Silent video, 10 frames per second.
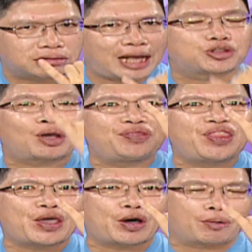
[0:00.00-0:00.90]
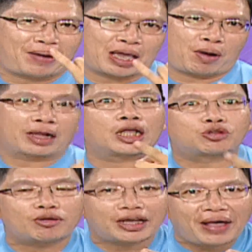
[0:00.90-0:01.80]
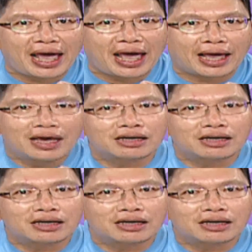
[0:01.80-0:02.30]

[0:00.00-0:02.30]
他捐六百万，很多对不对？